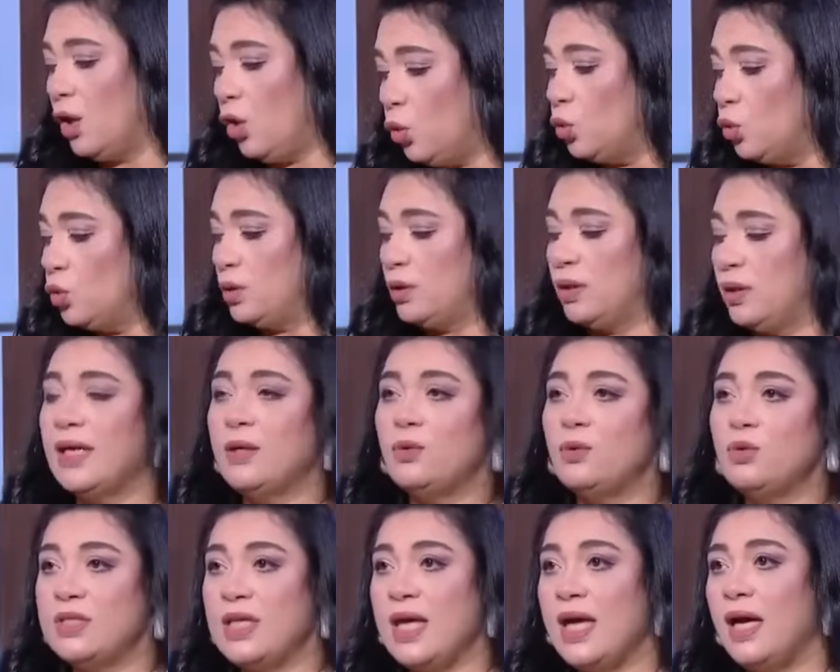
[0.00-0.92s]
حوت
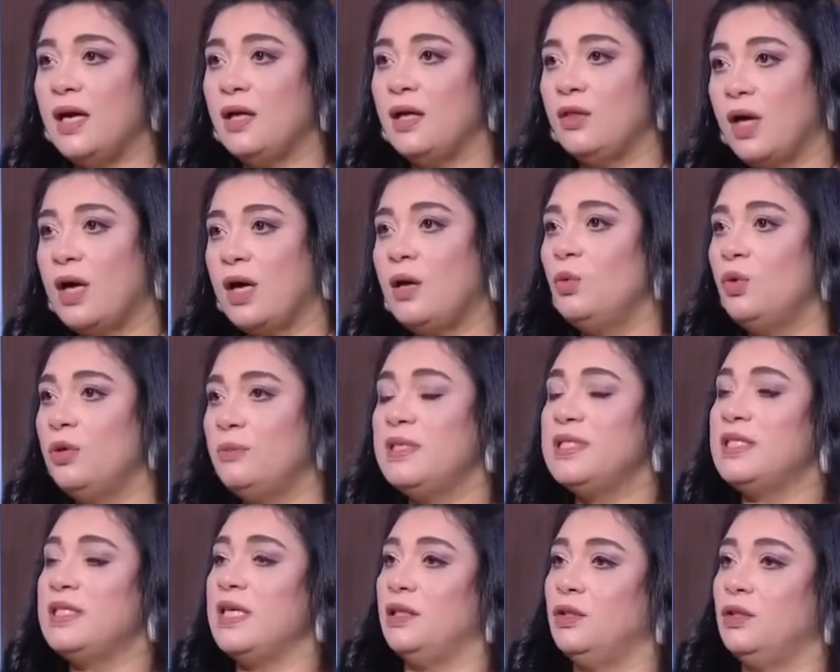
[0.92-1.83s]
جوزاء ثور
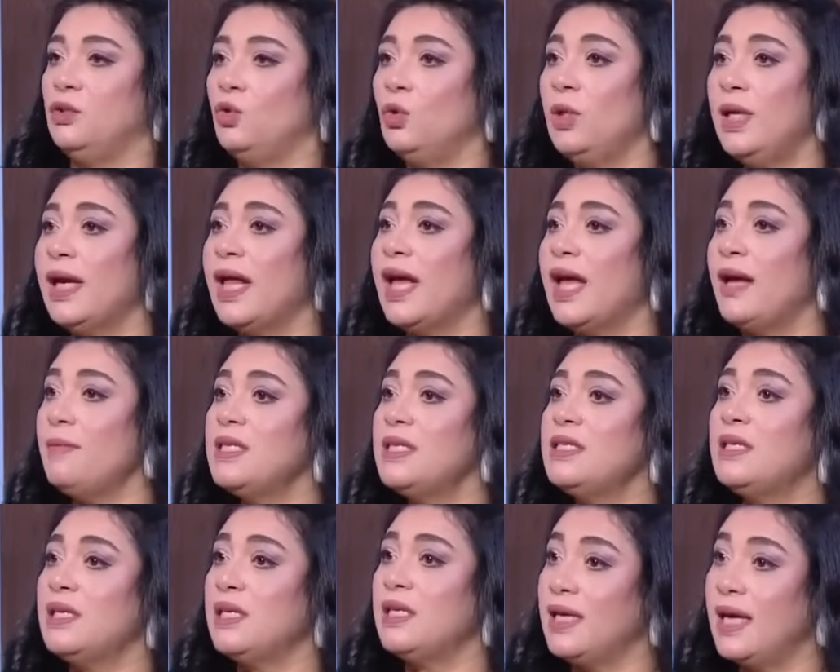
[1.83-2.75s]
ميزان دول
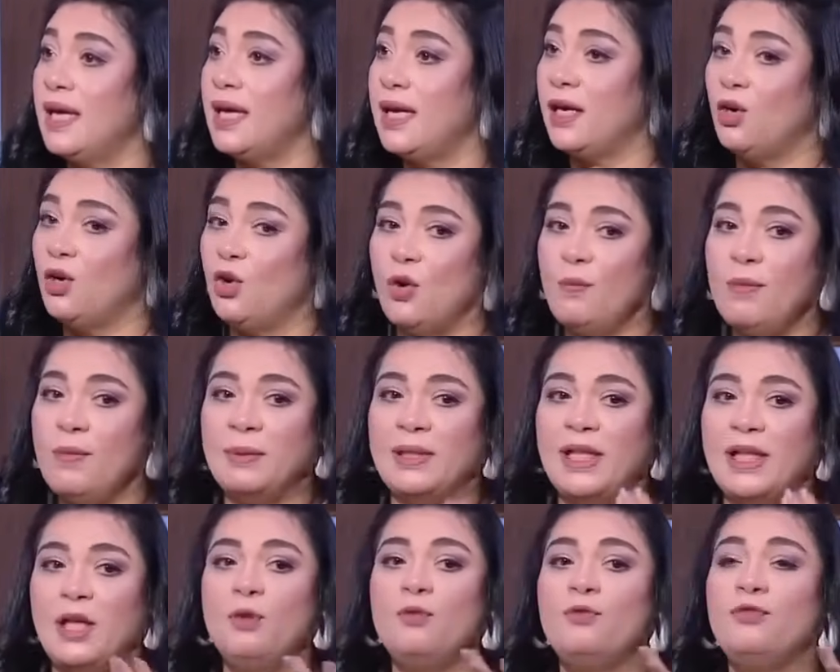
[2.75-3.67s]
الخمس رجاله ان هم
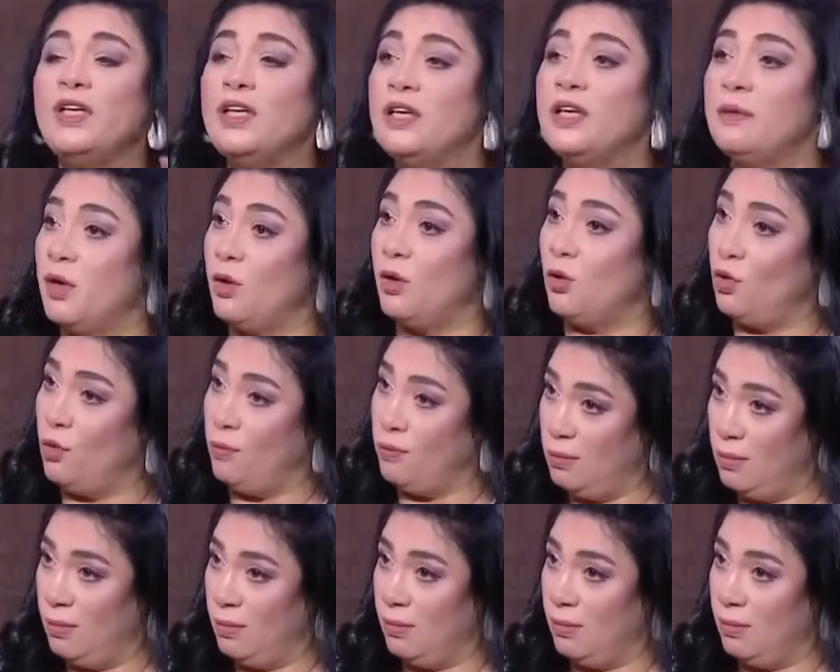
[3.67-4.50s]
بتلاقيهم في كبارهم